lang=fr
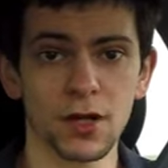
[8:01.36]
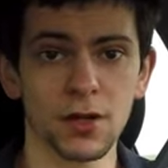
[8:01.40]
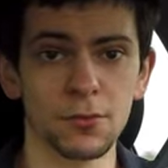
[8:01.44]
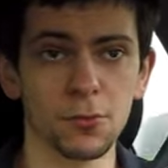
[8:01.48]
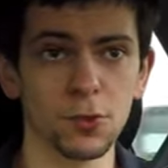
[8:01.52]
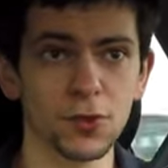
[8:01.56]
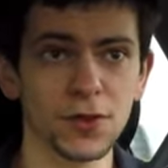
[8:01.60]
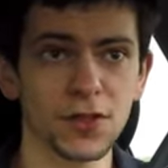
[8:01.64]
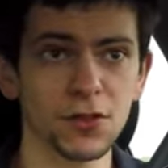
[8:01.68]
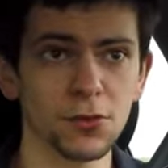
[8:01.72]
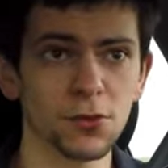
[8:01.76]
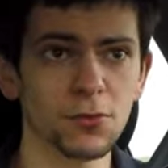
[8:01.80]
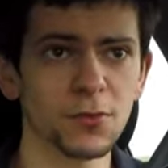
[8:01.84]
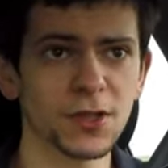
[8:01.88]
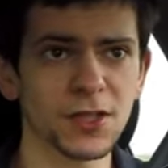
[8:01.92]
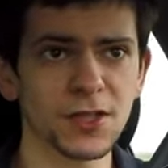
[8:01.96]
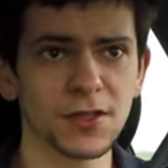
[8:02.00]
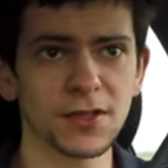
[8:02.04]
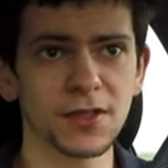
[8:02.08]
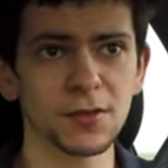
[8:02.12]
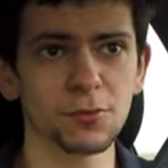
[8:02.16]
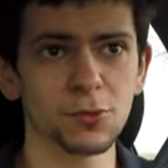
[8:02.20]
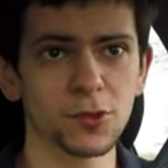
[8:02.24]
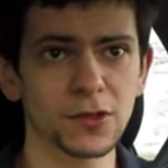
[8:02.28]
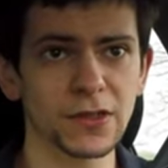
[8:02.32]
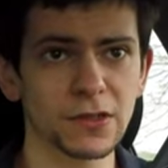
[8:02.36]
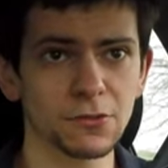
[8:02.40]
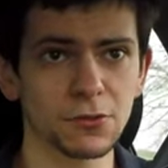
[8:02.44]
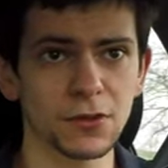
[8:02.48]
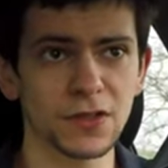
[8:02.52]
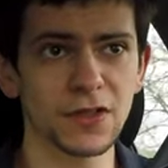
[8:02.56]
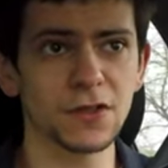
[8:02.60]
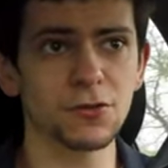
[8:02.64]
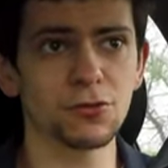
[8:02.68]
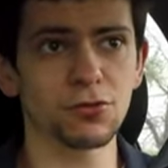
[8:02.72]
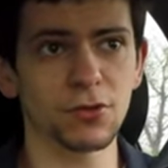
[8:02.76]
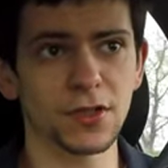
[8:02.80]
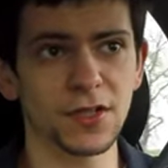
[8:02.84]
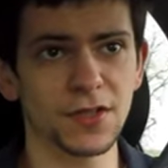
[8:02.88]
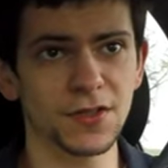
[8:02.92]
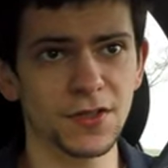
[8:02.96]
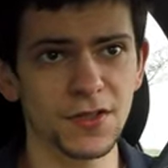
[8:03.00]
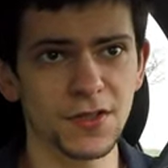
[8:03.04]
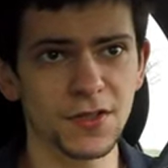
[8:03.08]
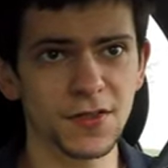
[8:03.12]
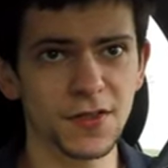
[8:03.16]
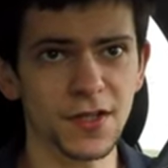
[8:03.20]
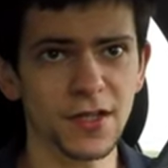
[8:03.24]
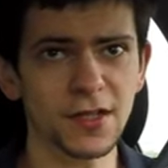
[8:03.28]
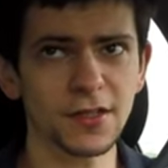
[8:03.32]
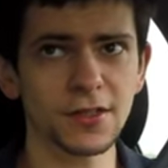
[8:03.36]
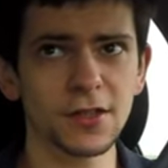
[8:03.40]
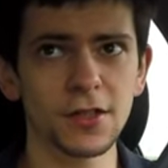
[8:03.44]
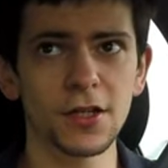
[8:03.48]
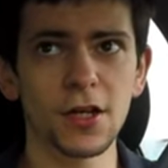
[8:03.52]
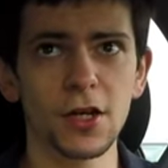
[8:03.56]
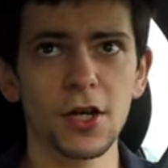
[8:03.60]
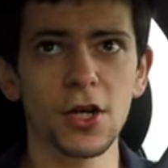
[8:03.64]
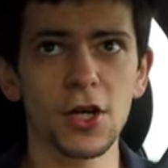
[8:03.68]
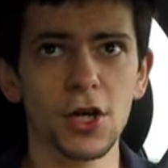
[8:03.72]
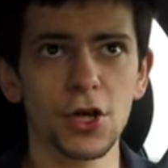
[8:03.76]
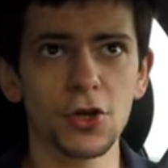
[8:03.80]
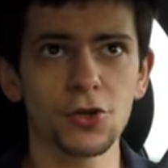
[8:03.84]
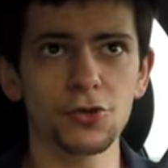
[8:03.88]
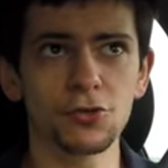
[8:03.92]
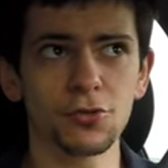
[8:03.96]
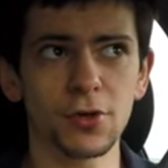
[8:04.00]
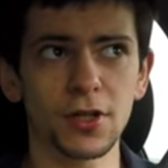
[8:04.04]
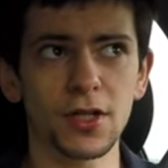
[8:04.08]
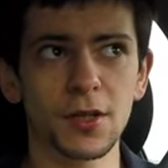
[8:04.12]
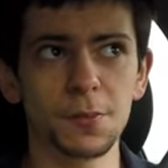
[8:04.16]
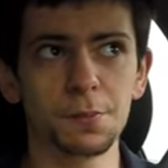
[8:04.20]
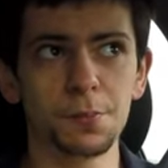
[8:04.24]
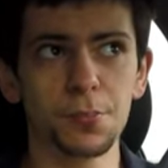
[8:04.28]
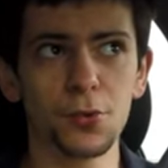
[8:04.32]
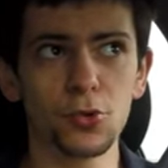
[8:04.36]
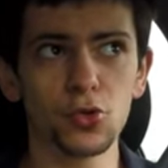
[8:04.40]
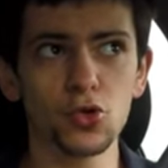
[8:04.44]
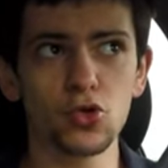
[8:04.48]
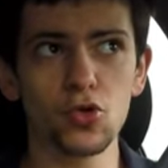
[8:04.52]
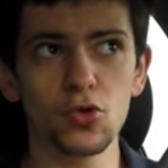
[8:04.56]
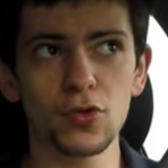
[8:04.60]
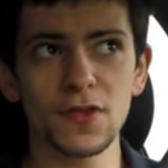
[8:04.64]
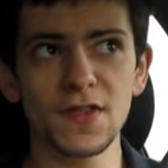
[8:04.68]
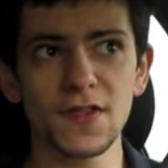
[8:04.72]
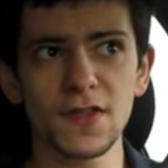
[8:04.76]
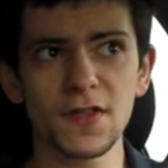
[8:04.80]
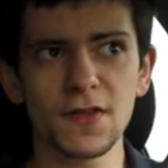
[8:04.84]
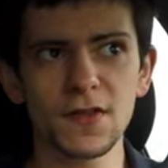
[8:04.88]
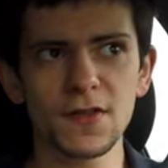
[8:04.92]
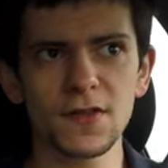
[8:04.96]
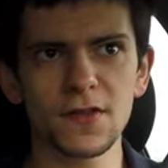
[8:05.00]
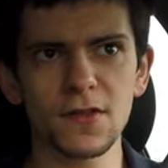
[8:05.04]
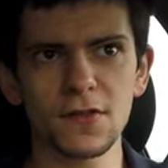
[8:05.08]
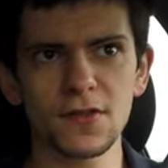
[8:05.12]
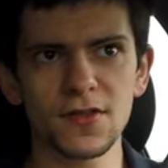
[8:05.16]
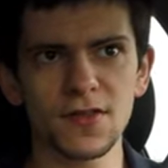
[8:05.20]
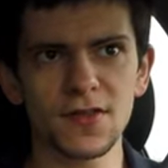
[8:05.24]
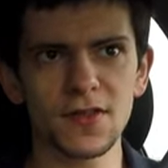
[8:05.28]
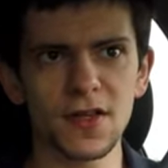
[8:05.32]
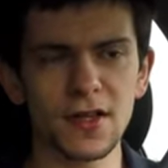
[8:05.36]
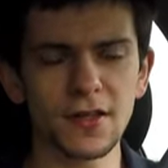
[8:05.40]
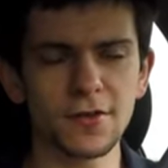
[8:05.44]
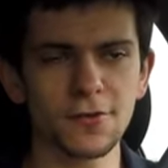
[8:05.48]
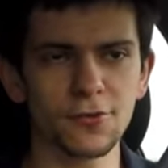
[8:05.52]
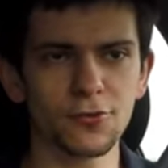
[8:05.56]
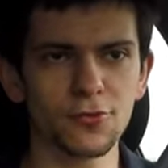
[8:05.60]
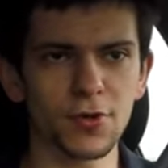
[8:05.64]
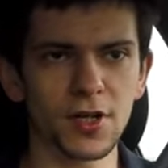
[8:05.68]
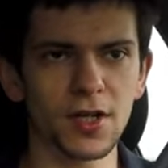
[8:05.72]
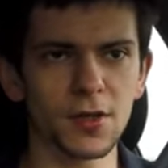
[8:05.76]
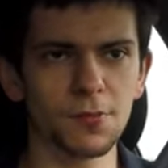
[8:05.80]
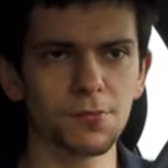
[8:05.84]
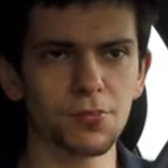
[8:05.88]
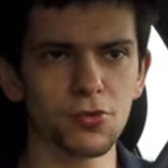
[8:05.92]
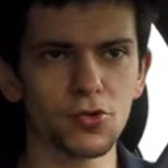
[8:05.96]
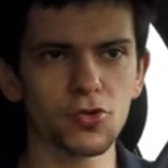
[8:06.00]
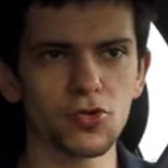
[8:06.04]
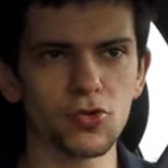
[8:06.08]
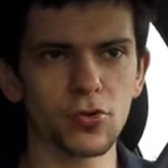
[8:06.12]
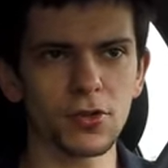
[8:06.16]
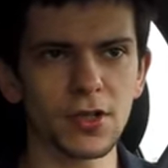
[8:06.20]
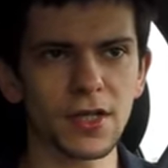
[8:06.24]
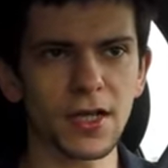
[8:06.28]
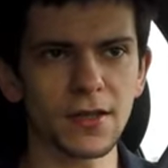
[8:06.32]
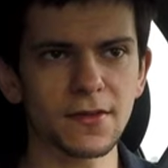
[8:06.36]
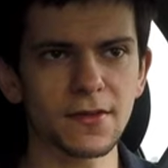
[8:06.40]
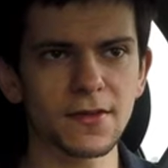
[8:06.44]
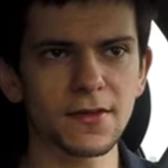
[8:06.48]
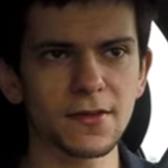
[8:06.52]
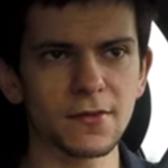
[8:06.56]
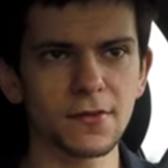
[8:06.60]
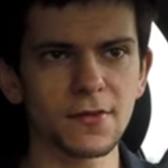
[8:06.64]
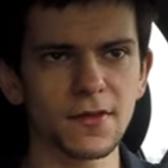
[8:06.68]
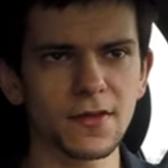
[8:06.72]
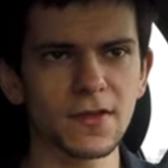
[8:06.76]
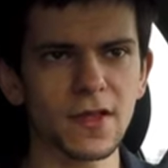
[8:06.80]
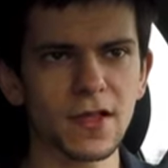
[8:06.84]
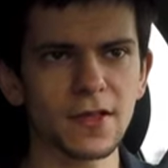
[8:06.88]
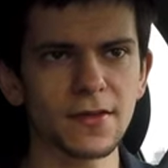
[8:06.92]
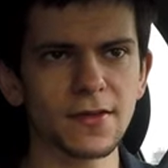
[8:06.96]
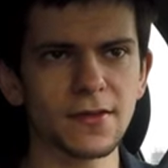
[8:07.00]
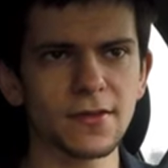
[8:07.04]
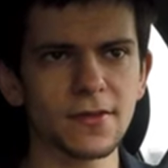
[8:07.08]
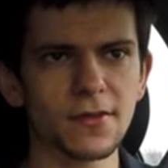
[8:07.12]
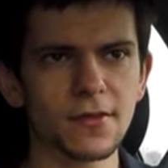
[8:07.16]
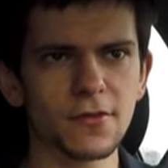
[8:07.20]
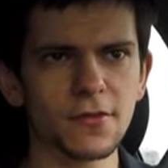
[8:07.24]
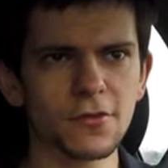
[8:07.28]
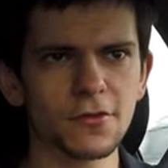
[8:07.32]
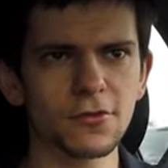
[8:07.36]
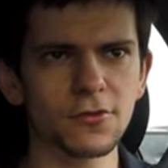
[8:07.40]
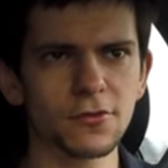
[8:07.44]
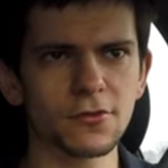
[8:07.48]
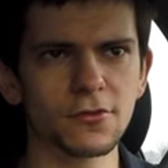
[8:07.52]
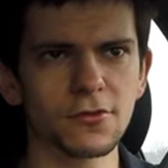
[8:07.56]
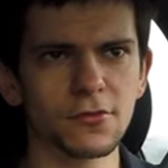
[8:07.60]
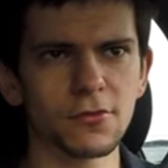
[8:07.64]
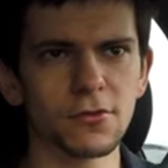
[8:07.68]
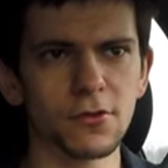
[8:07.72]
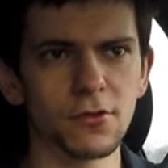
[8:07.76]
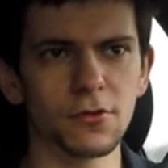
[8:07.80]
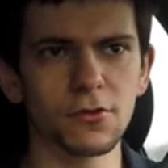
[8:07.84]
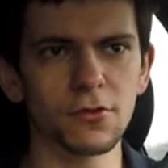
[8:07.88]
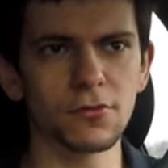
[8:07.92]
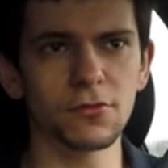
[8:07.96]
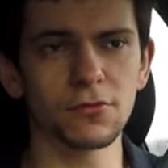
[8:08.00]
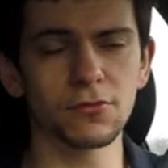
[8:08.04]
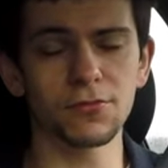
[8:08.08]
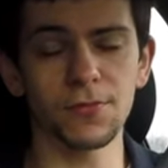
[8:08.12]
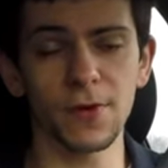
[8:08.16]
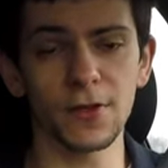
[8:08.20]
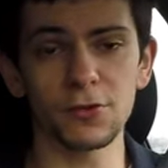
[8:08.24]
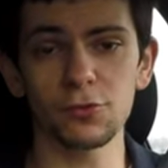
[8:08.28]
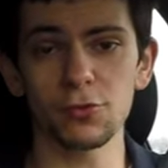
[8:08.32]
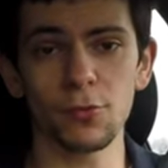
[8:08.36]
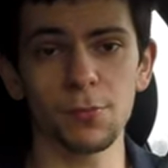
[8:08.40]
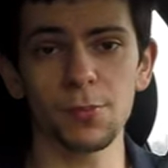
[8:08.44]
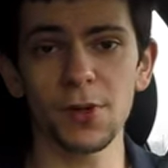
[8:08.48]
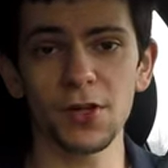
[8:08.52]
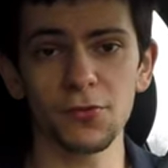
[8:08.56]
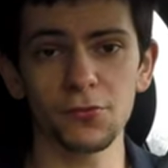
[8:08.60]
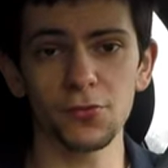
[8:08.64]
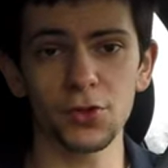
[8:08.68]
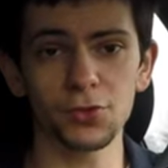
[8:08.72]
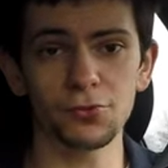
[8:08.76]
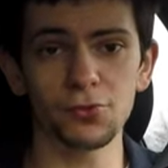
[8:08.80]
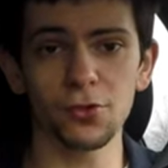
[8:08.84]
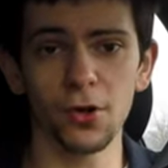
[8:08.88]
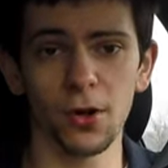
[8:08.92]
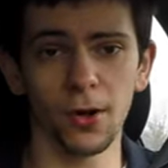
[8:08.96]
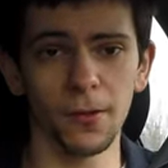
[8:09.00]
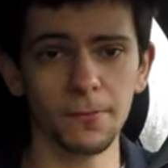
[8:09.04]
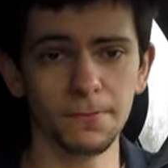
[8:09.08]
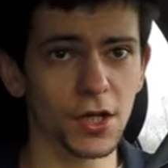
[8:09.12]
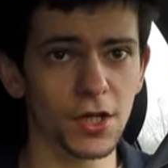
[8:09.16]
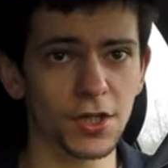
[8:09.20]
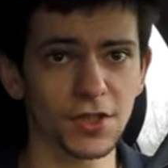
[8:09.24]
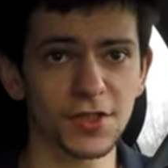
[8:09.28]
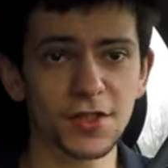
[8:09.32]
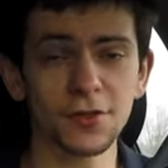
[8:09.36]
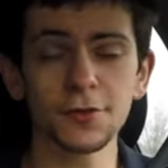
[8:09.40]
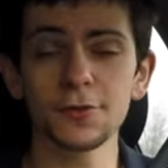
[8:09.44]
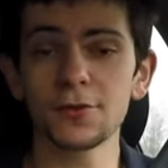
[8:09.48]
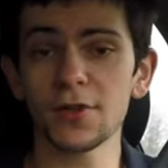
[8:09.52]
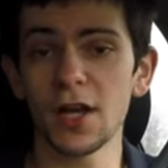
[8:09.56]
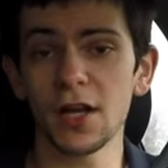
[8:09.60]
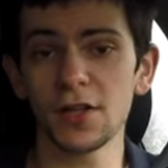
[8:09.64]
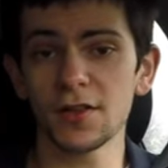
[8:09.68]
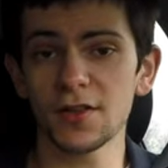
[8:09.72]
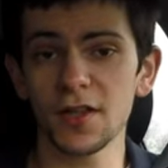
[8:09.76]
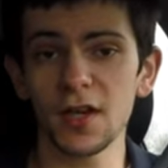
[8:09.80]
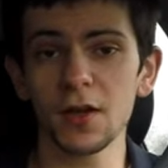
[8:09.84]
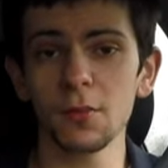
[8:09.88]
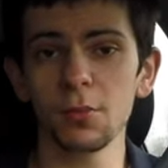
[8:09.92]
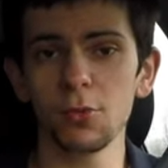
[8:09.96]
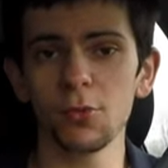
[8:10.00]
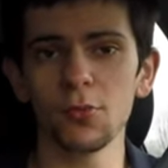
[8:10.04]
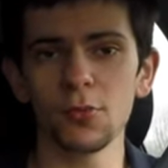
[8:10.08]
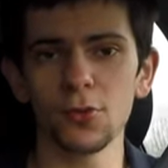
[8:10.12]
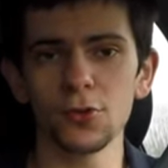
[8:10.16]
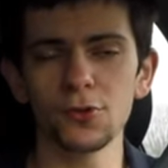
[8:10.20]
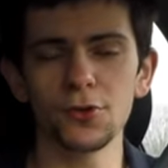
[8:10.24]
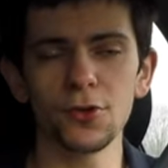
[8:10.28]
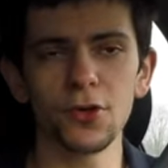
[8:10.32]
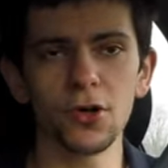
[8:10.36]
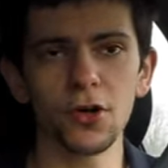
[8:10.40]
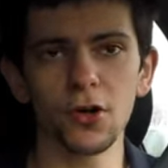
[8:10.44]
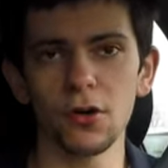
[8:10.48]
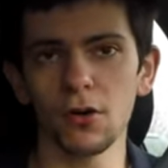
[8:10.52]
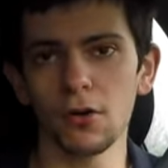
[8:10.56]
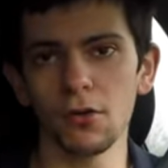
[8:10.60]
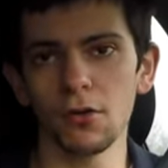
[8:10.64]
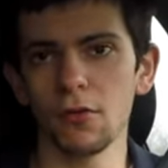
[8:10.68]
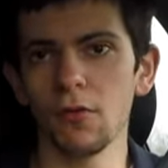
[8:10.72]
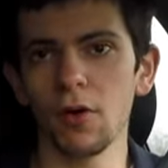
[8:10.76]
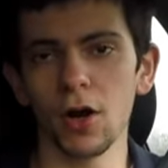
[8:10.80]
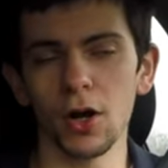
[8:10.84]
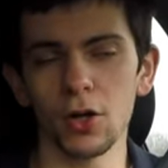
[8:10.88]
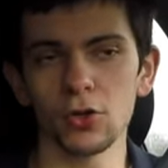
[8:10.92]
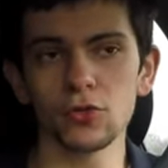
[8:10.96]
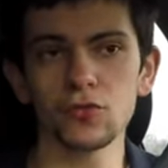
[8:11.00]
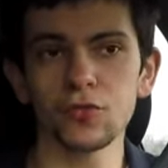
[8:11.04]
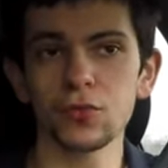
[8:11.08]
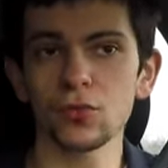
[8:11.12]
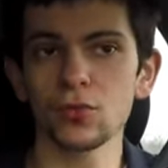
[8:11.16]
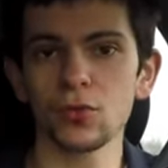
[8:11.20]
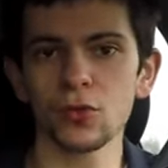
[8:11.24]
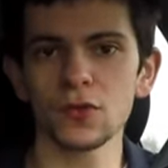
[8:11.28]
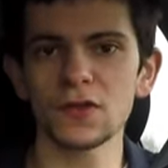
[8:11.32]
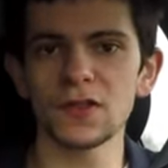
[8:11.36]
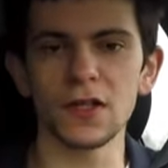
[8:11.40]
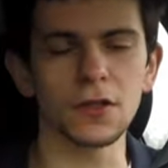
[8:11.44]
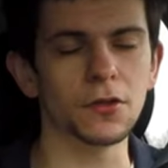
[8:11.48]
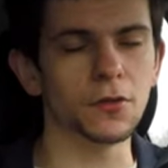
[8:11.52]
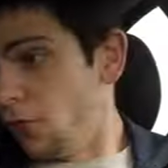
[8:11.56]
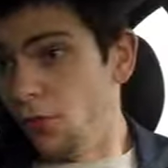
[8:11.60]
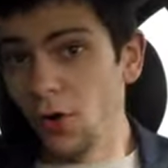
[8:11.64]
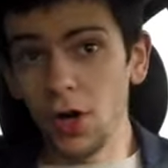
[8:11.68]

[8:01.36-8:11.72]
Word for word: la Mondeo mais qui était monté aussi sur les C5, sur les Peugeot 607, sur les Peugeot 407, sur, euh, enfin, sur plein de voitures et qui est un très bon moteur. voilà, je vous le conseille.